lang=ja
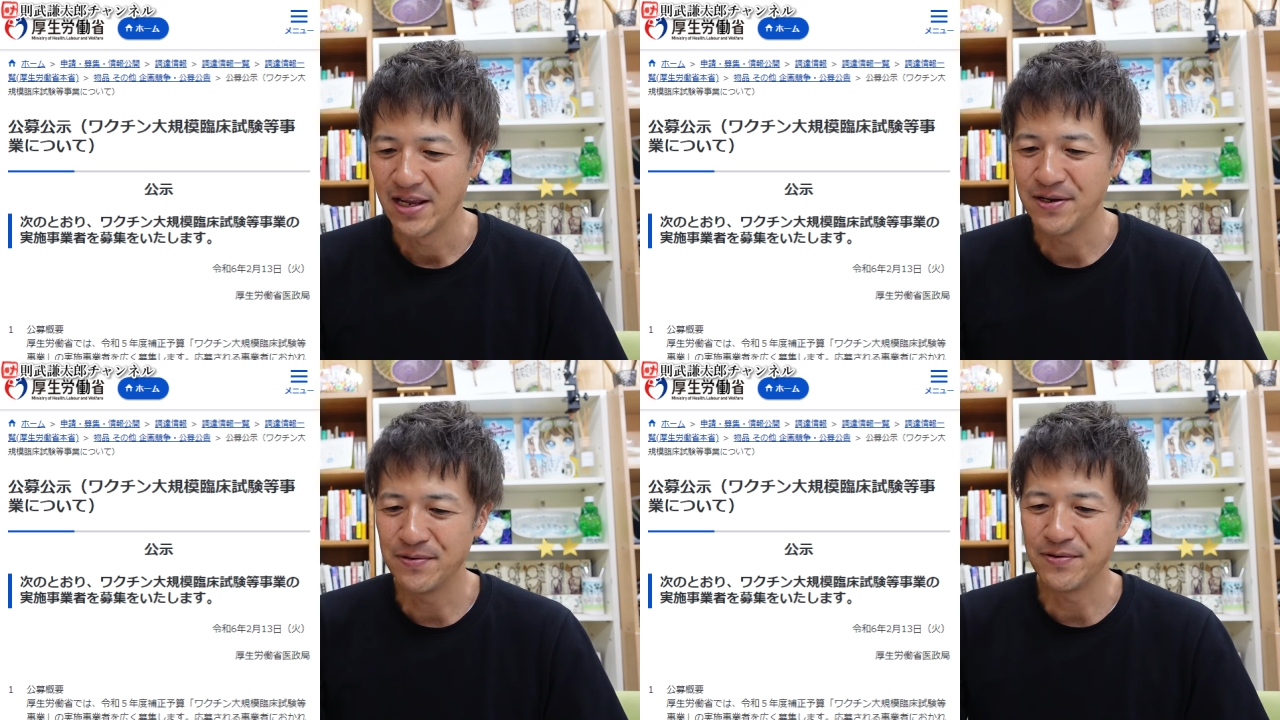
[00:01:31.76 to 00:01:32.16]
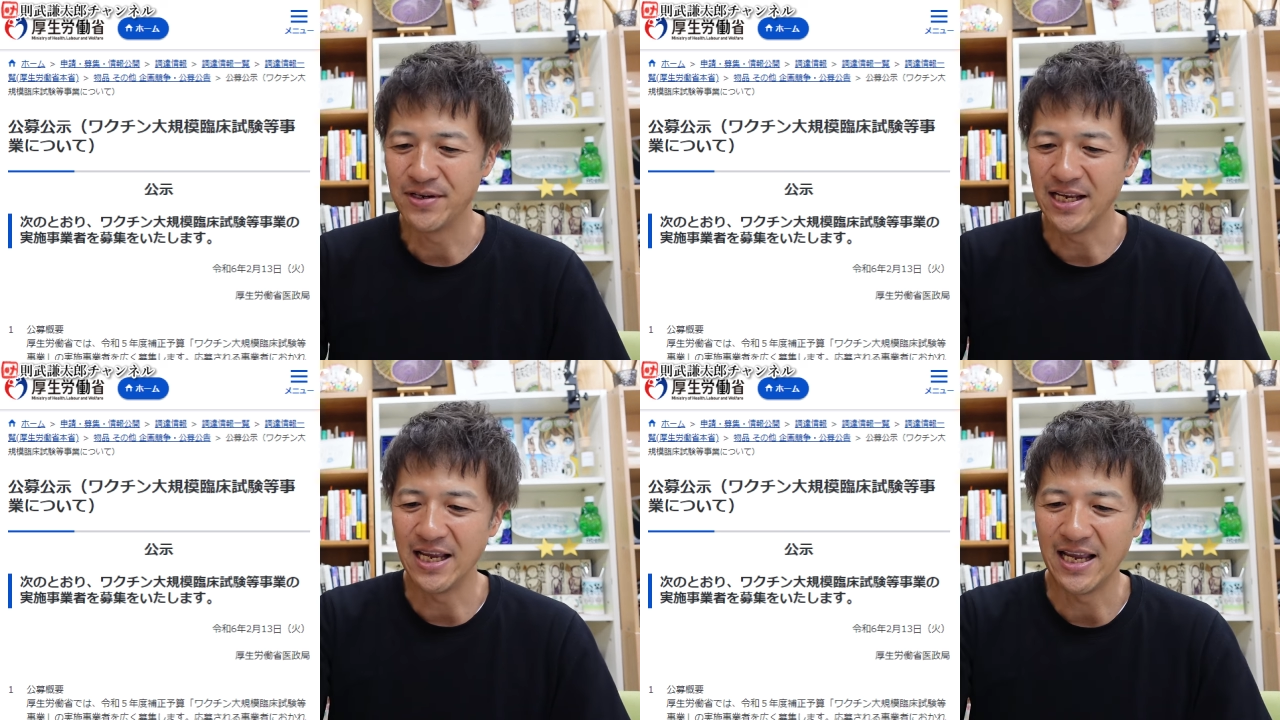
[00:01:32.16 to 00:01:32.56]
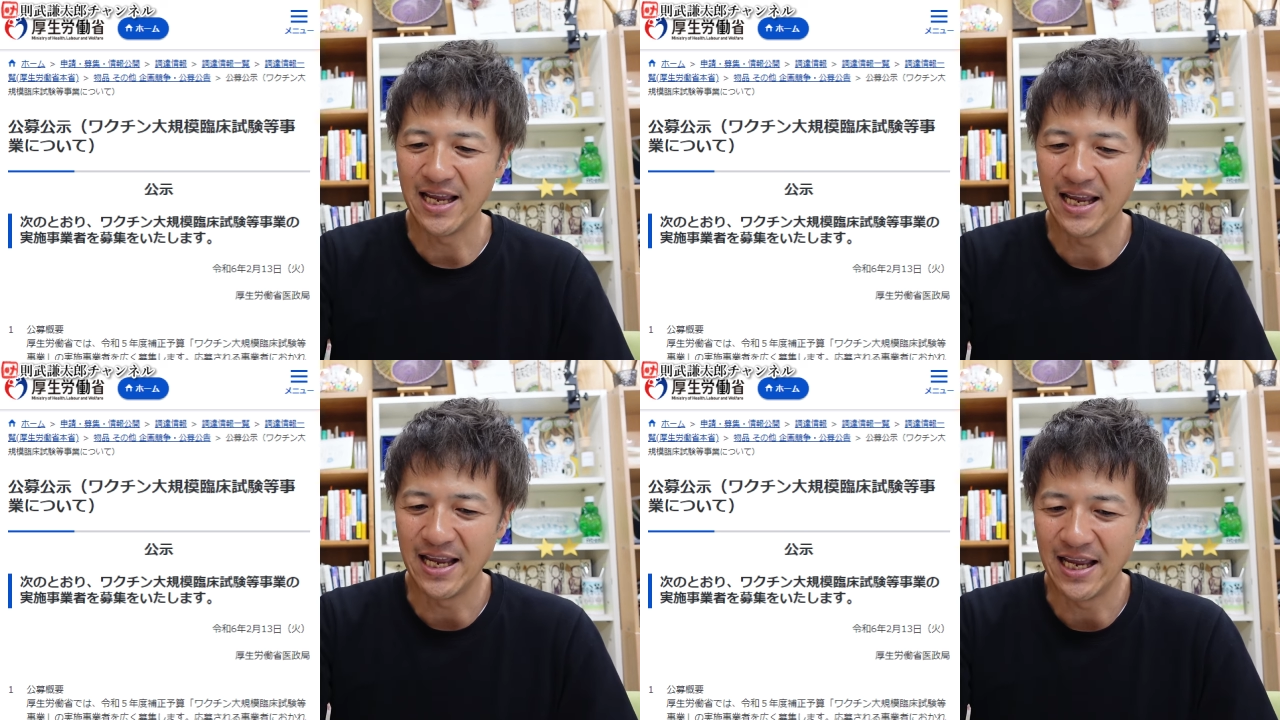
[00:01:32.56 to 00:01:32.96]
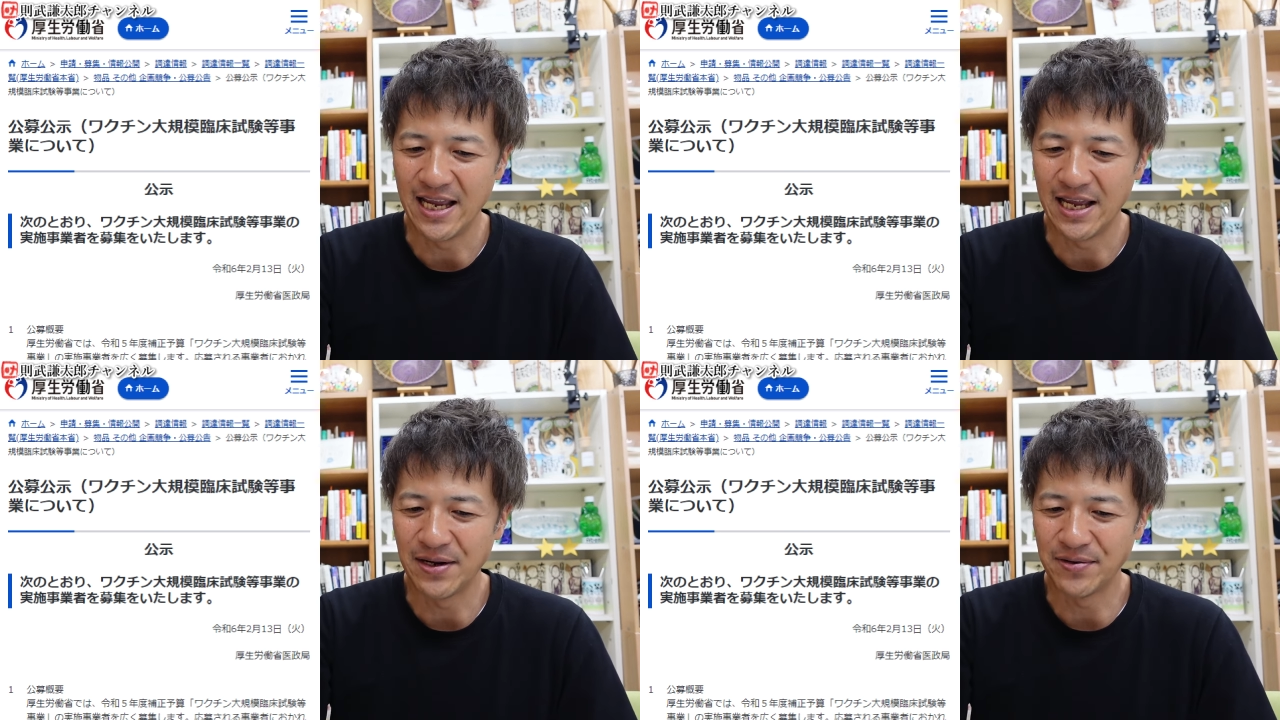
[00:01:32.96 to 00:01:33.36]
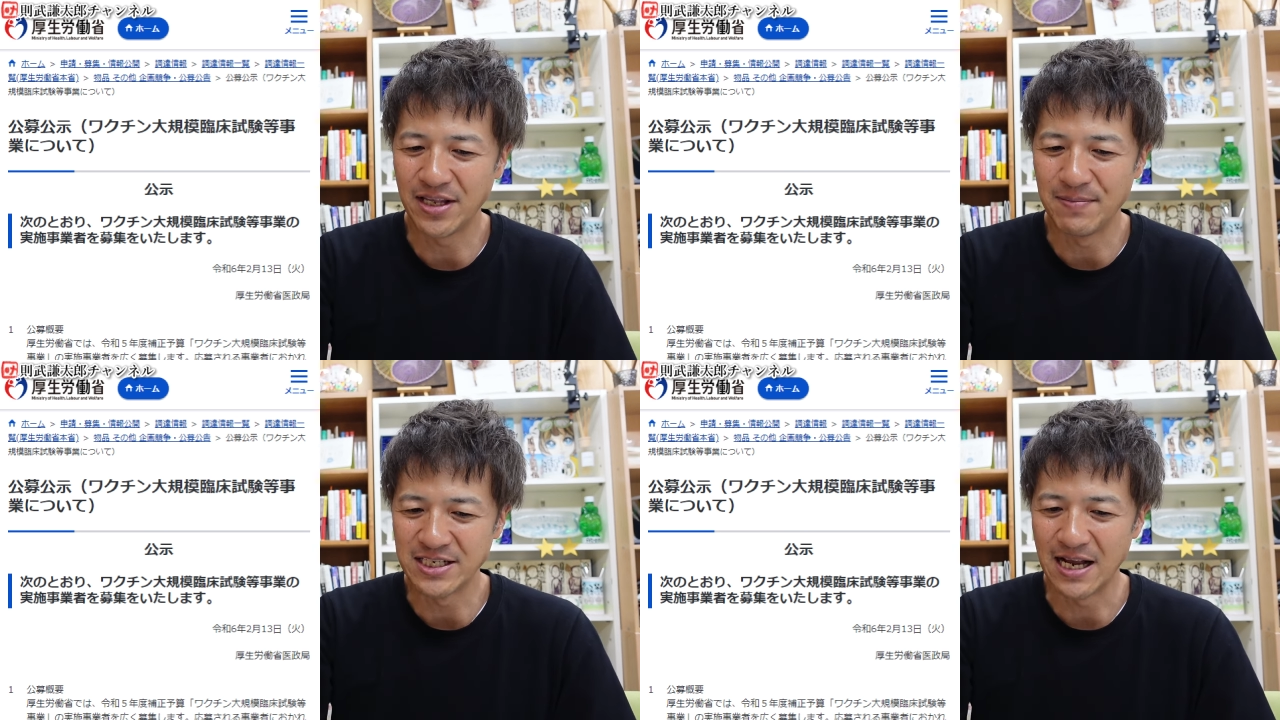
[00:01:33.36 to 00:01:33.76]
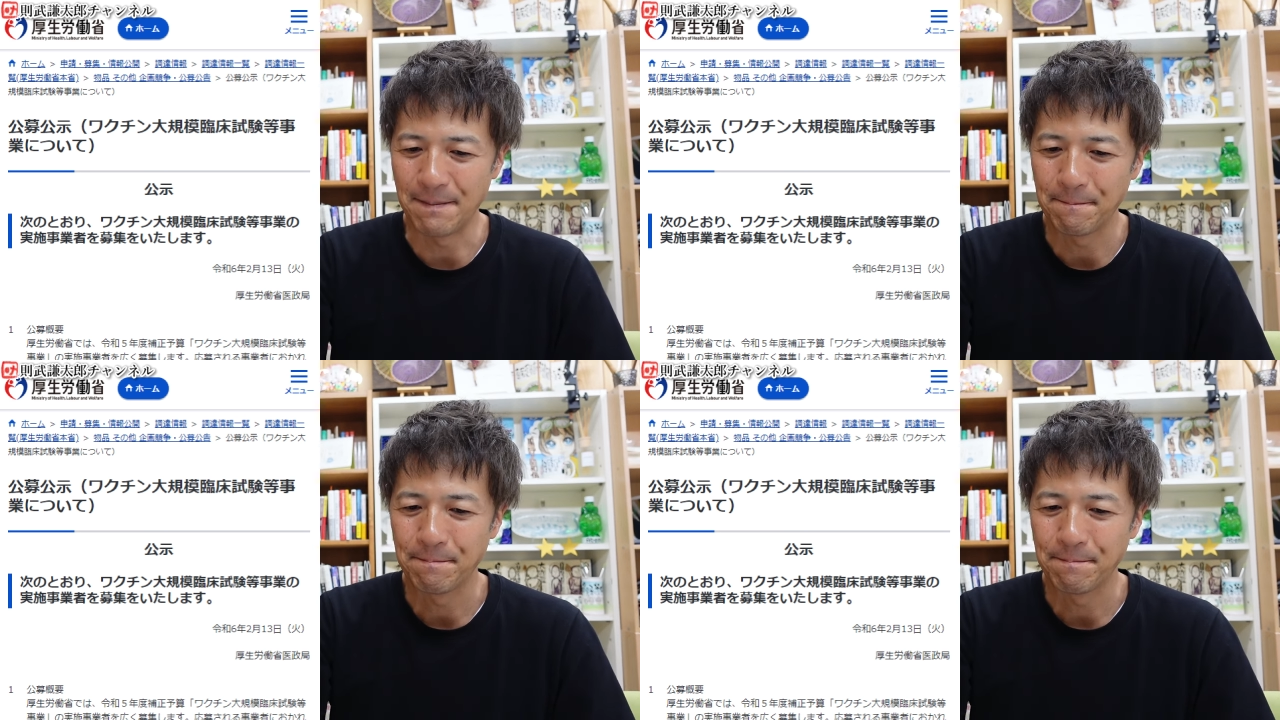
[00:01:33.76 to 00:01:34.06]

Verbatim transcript: いうふうに、載っていました。